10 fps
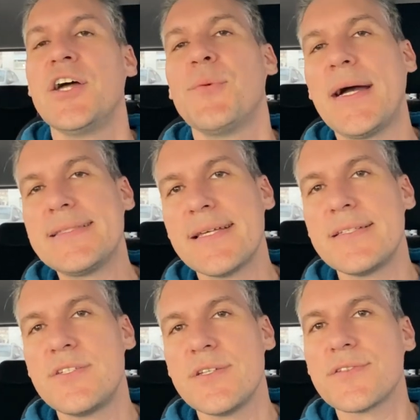Mas
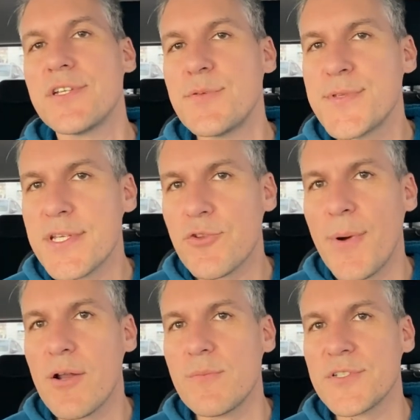antes disso, a gente precisa
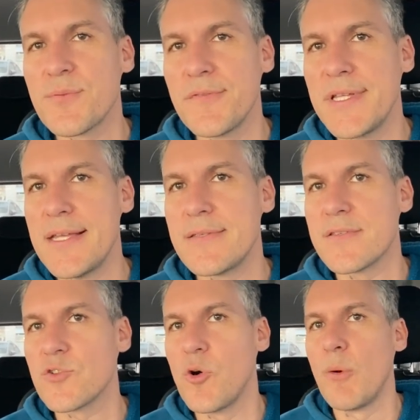tomar algumas
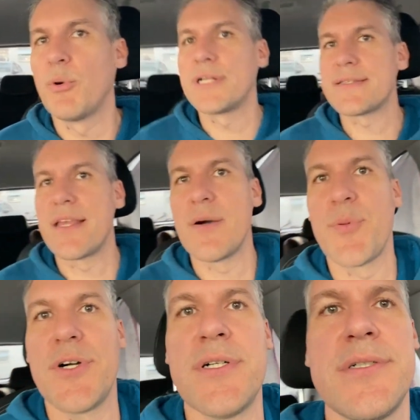providências, como por
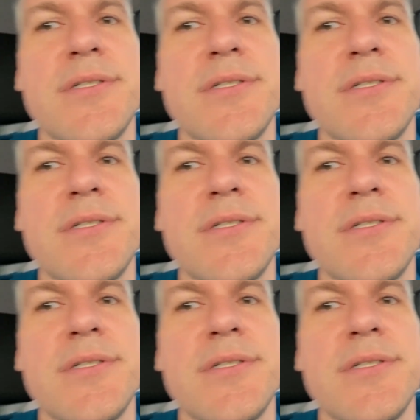exemplo...